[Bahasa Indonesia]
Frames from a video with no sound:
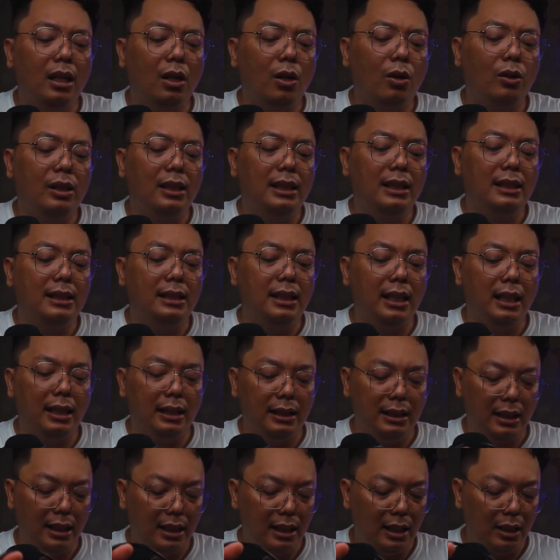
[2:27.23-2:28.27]
ground
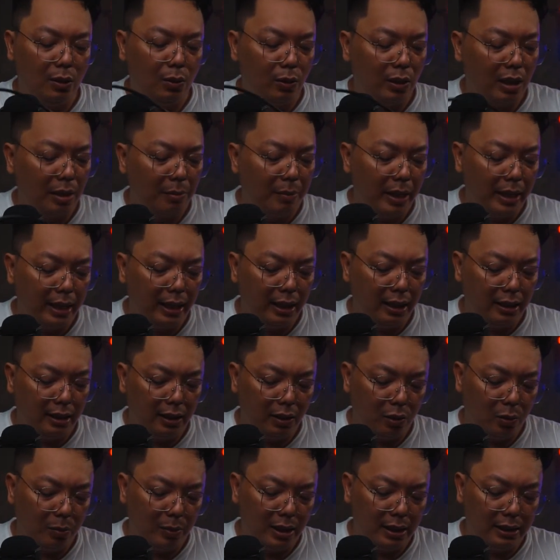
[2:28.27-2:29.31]
listriknya kurang baik
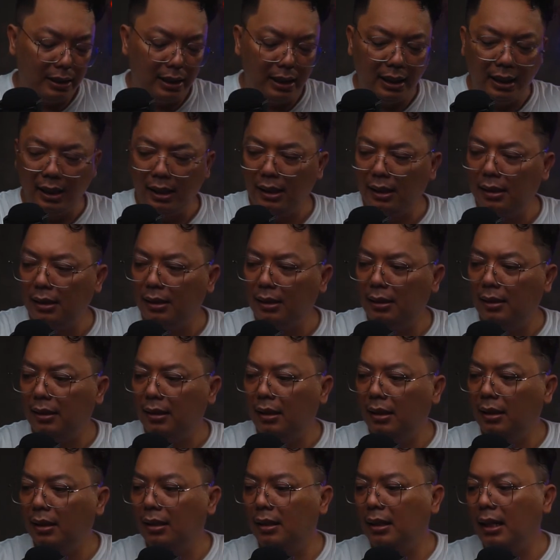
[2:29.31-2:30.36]
di rumahnya,
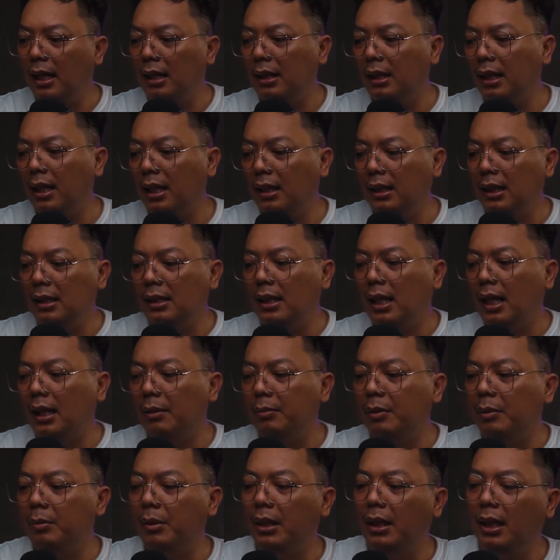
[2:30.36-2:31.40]
eh, hati-hati uh, saat
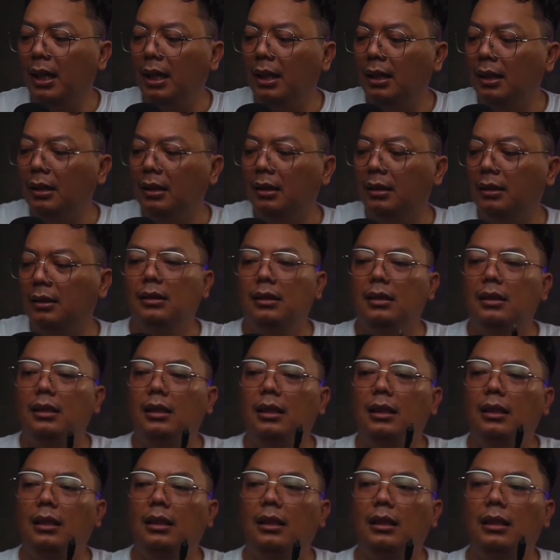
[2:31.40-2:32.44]
memegang
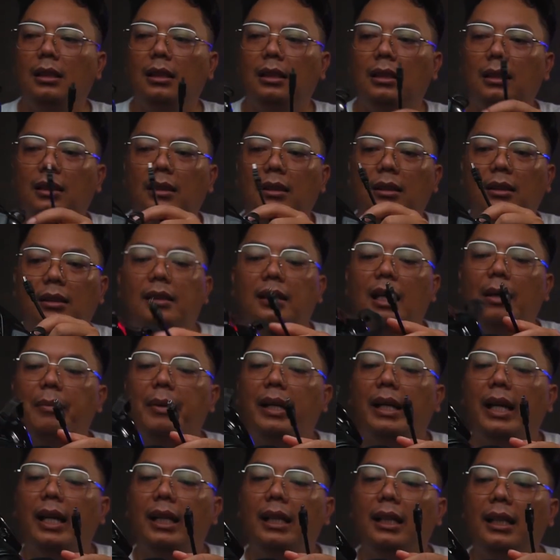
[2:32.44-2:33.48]
si
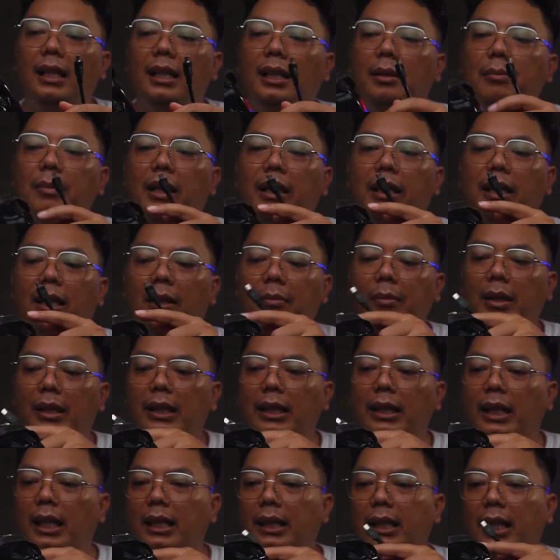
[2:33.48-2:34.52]
kamera ini di
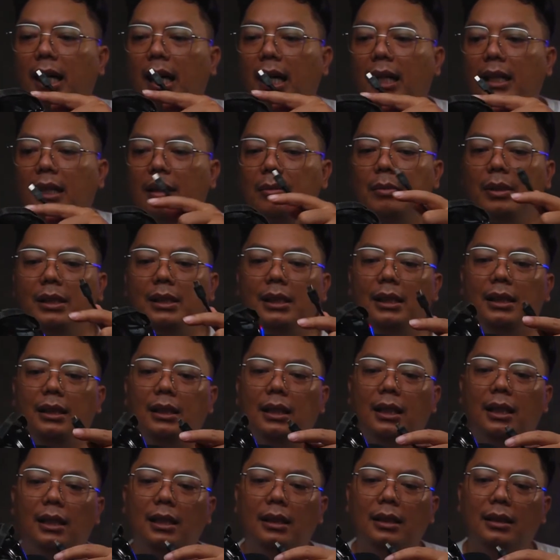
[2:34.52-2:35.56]
bagian-bagian yang ada
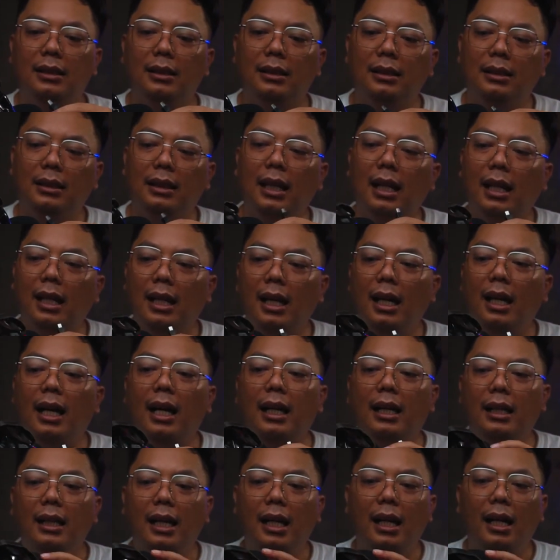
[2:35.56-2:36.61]
besinya. Karena
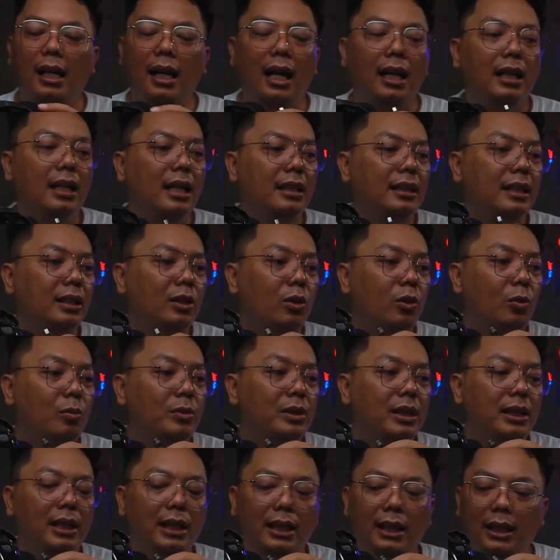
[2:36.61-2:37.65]
kadang agak nyetrum
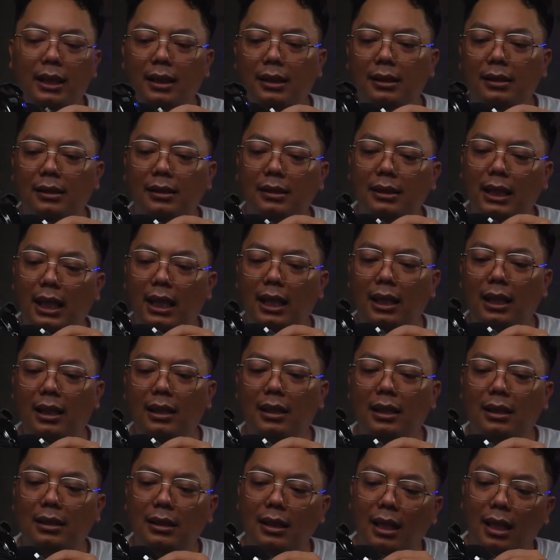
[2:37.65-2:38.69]
sedikit. Sedikit
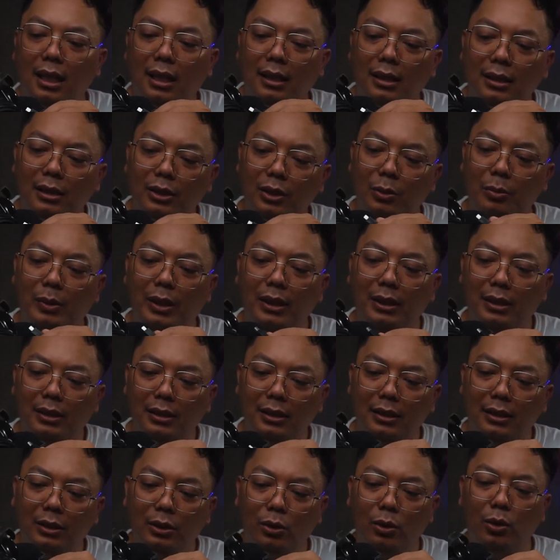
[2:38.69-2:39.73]
saja, cuman
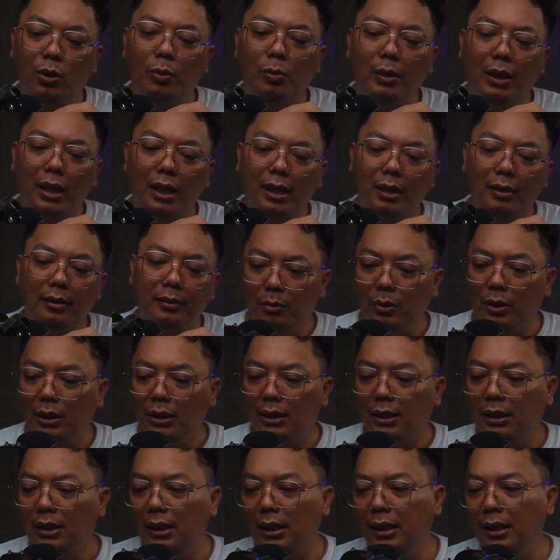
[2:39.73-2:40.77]
cukup lah buat
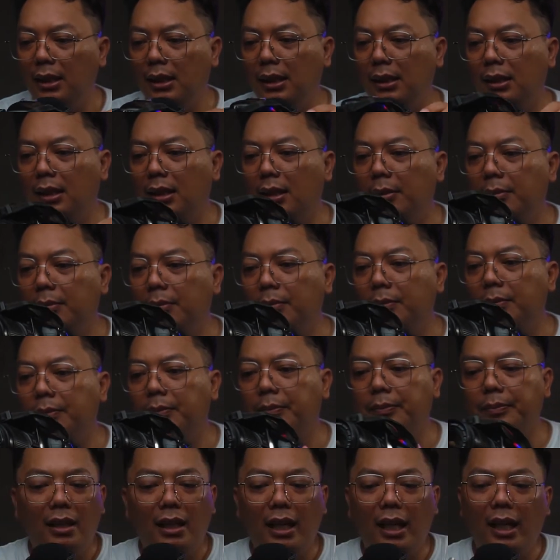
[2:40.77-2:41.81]
geli-geli sedap.
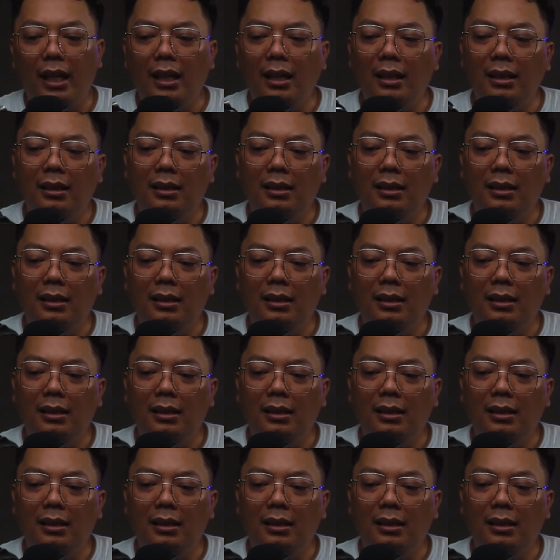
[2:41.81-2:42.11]
Oke, okay.